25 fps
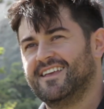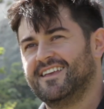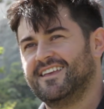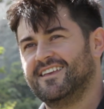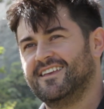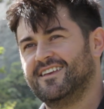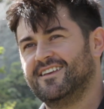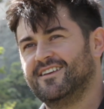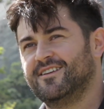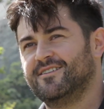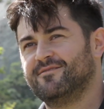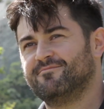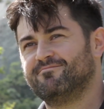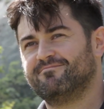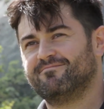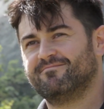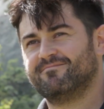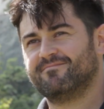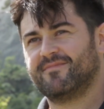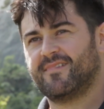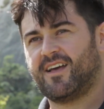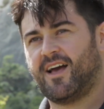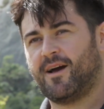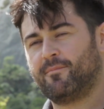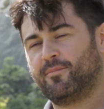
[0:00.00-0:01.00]
e
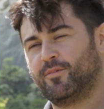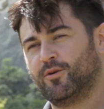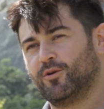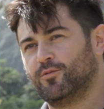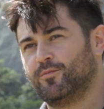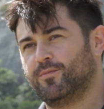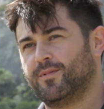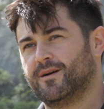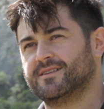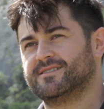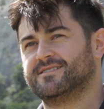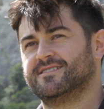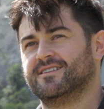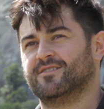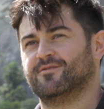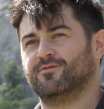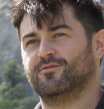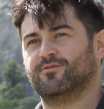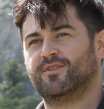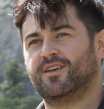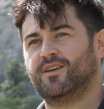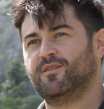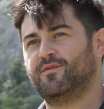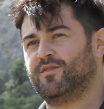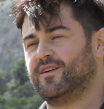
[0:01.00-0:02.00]
a
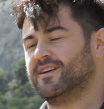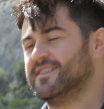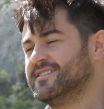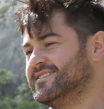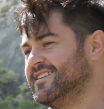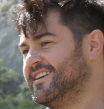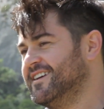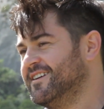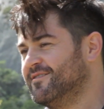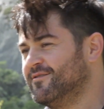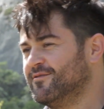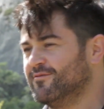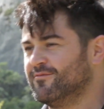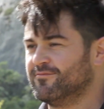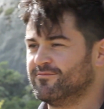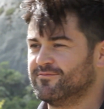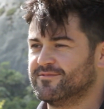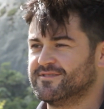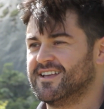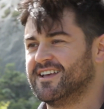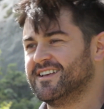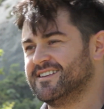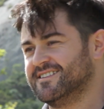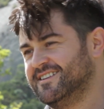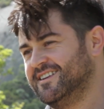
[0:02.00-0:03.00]
preocupação, o que fazer com
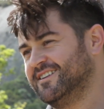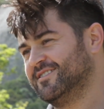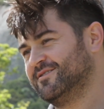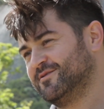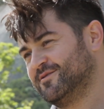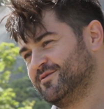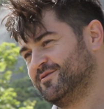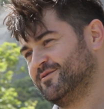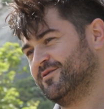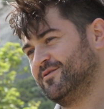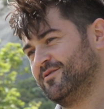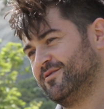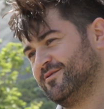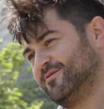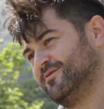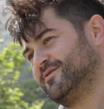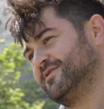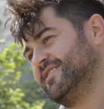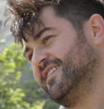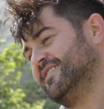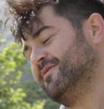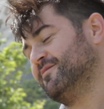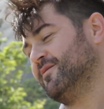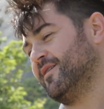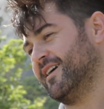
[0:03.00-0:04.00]
os resíduos do,
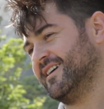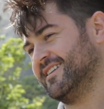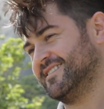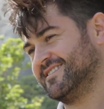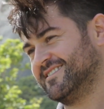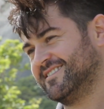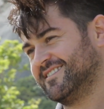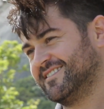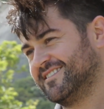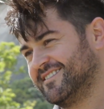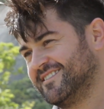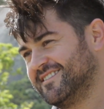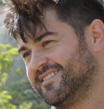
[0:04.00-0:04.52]
dos animais?